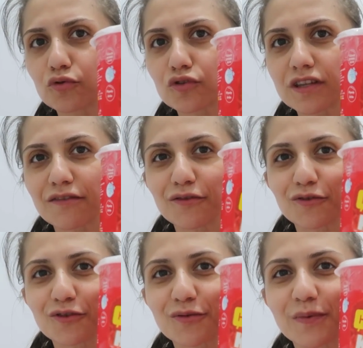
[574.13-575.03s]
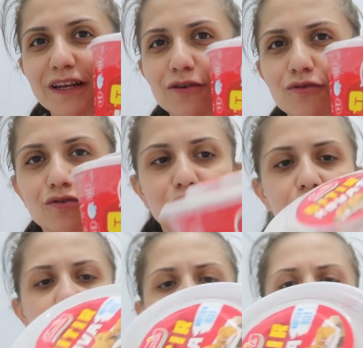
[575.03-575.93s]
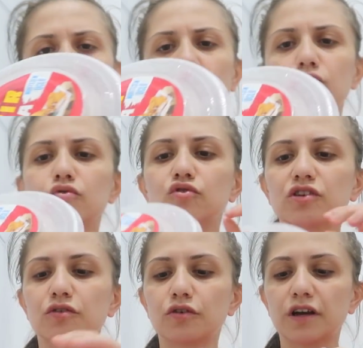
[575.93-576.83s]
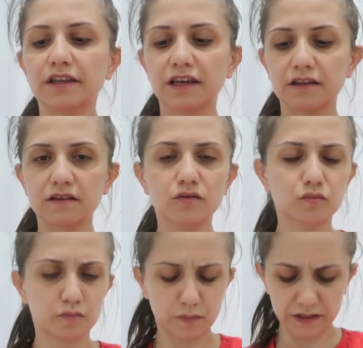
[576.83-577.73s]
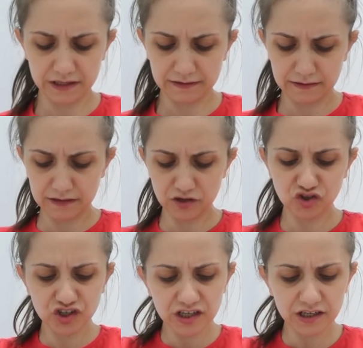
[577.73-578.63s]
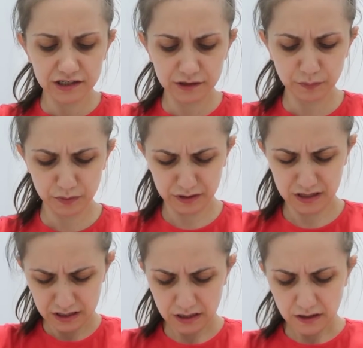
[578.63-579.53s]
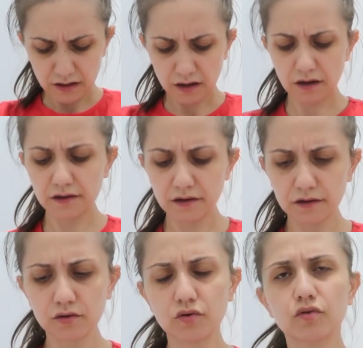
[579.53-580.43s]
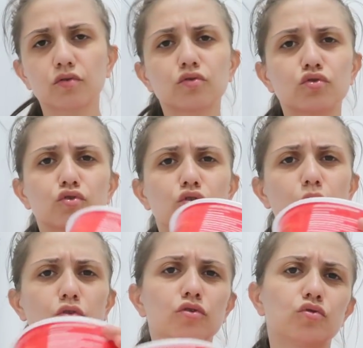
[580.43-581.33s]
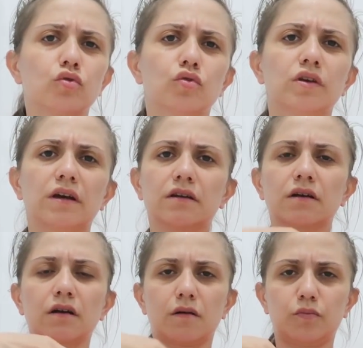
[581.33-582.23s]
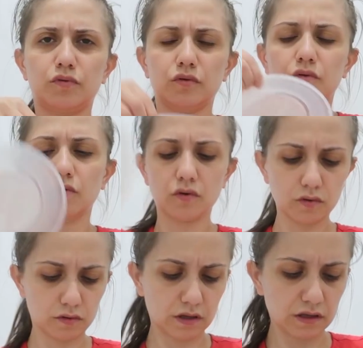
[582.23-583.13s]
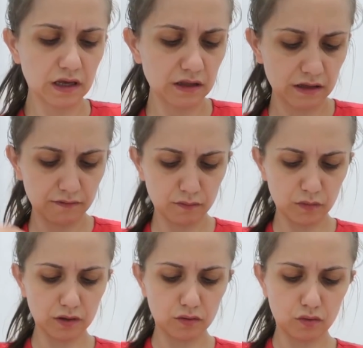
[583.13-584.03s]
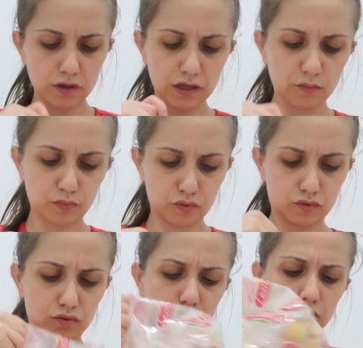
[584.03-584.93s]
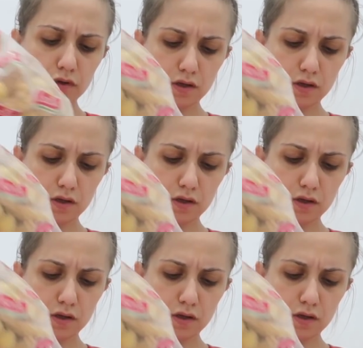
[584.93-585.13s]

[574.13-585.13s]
Bunu seviyoruz biliyorsunuz. Dondurucuya koyarken de paketinden çıkarıp ayrı ayrı koyuyoruz. Çünkü böyle çok yer kaplıyor. Yani kendi evimde de öyle yapıyorum.